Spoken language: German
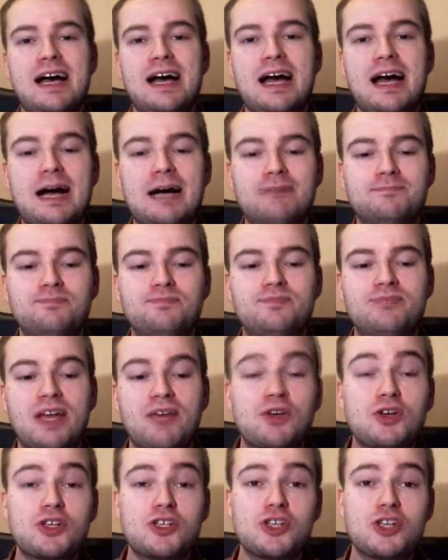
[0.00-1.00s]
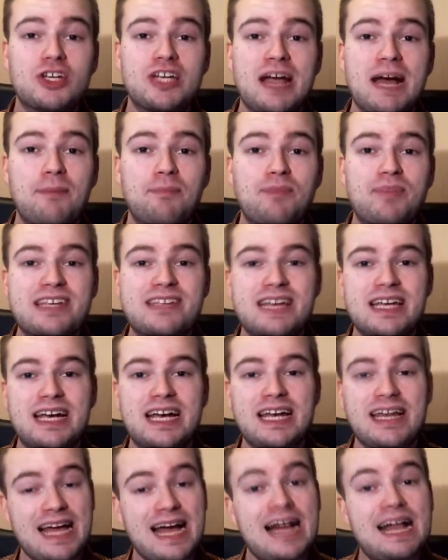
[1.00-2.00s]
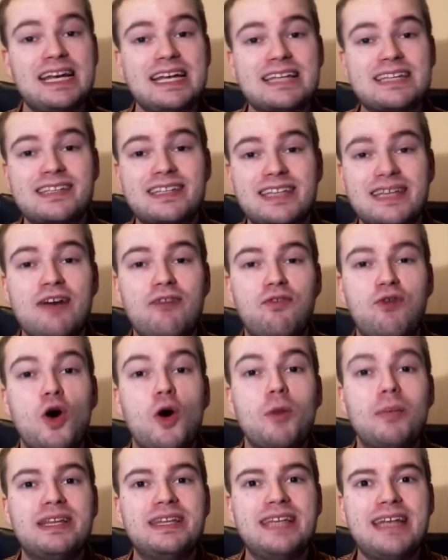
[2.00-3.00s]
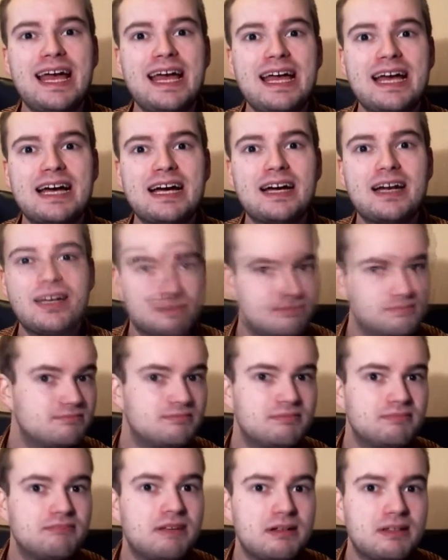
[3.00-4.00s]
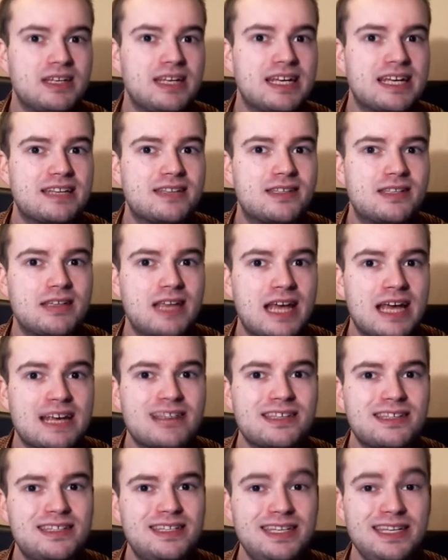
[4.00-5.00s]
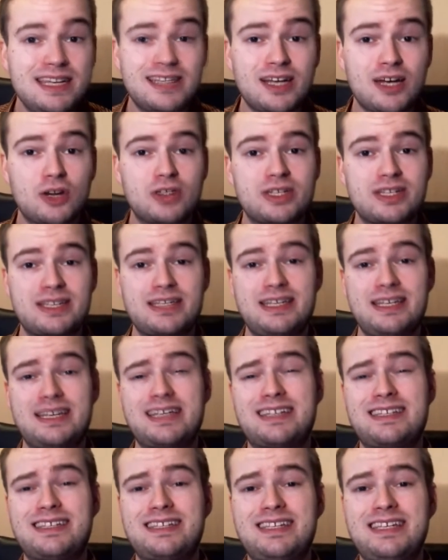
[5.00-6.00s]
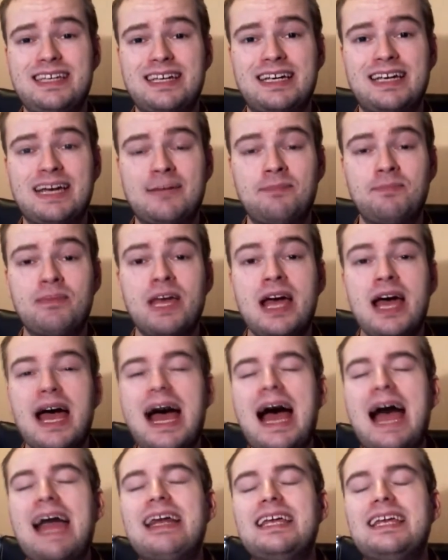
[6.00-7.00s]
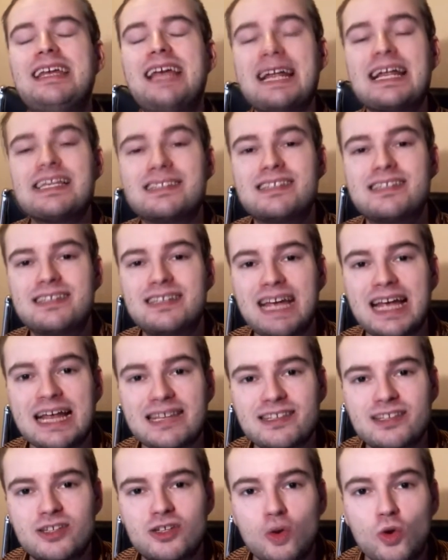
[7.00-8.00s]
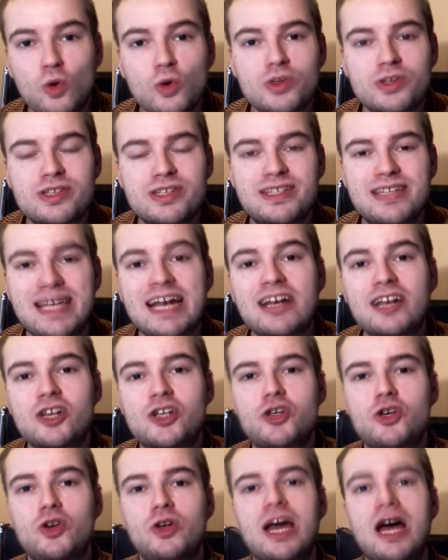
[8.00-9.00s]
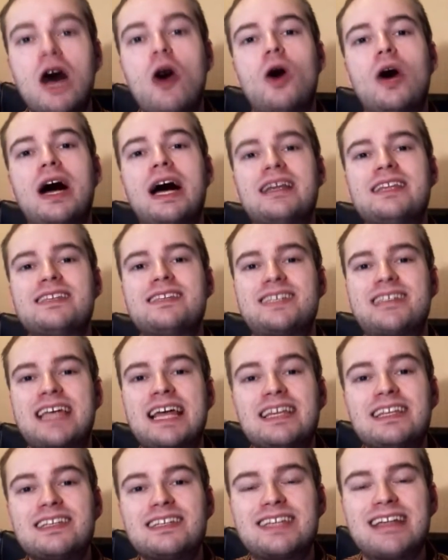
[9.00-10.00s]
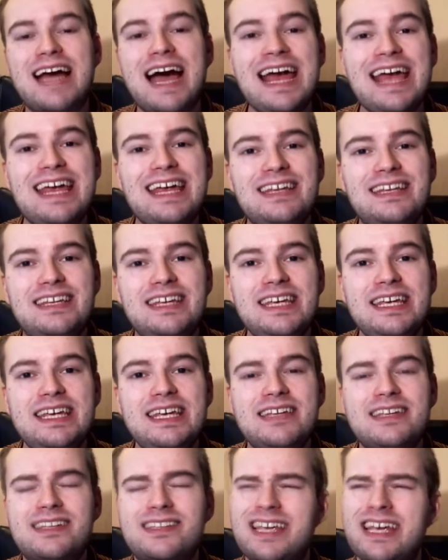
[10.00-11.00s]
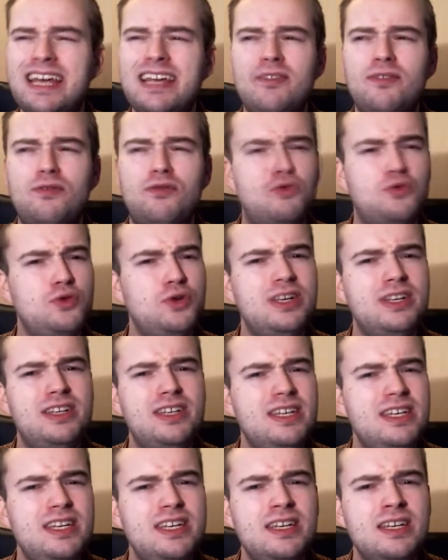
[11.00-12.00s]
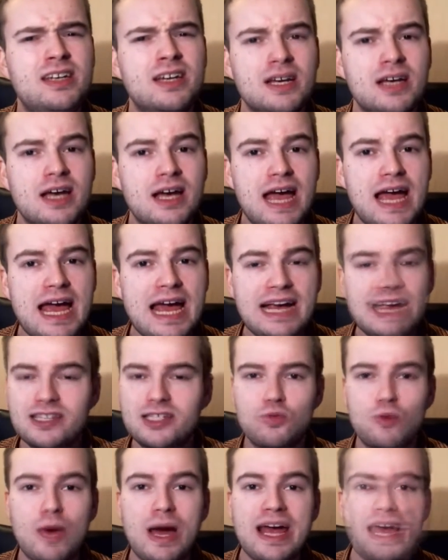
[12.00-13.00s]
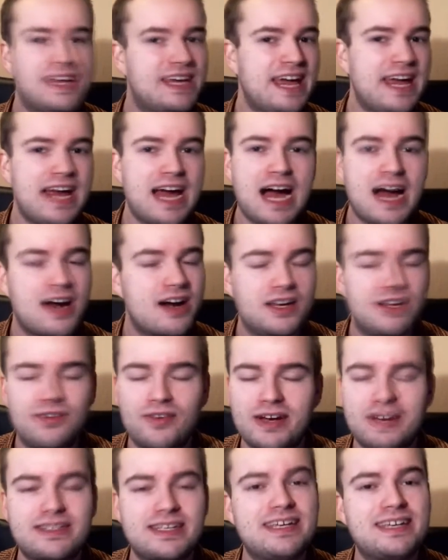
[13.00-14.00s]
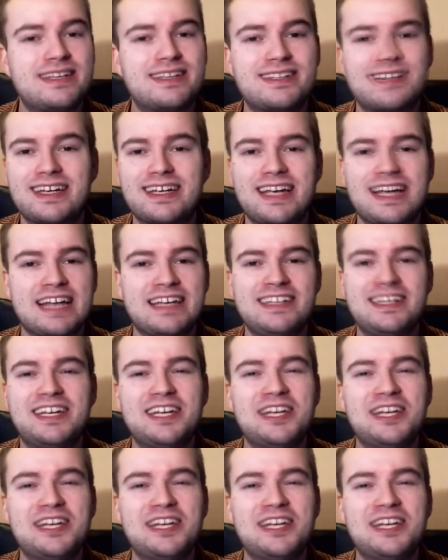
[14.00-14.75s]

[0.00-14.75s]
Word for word: ähm, dafür gesorgt haben, dass der Kanal jetzt in der Form, in der er jetzt existiert, auch tatsächlich existieren kann. Ein ganz, ganz großes Dankeschön auch an Sun3.de, 3 sen de XYKR, ich weiß ehrlich gesagt gar nicht